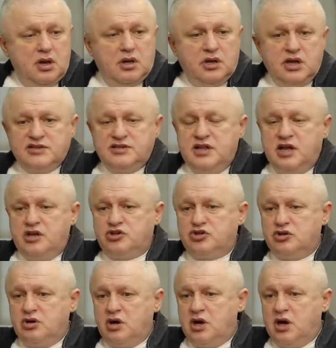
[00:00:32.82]
я знаю,
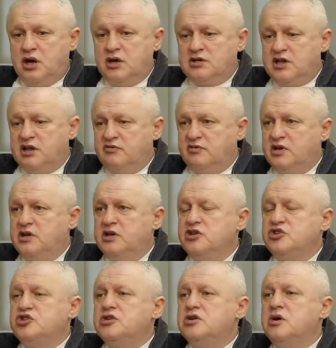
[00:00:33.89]
что Александр
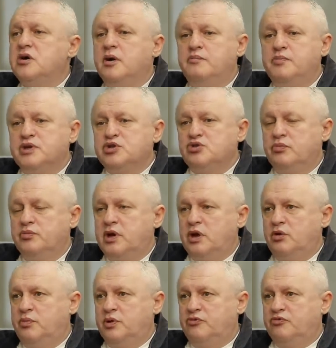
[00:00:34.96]
Владимирович безумно
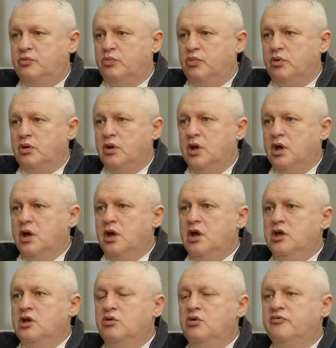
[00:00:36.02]
любит футбол.
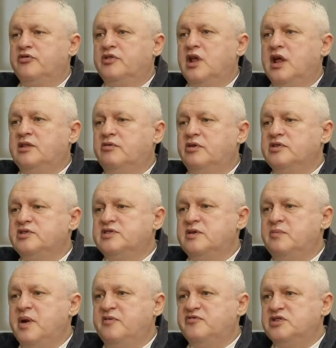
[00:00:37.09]
И он вкладывал в
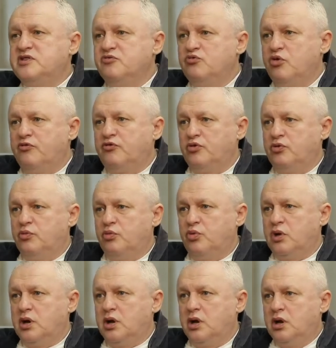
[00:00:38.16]
себя всего в
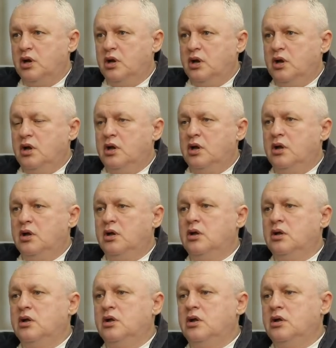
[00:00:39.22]
футболе.
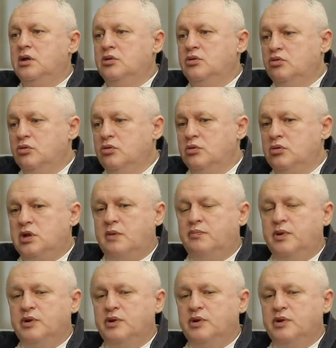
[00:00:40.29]
Э, ну, так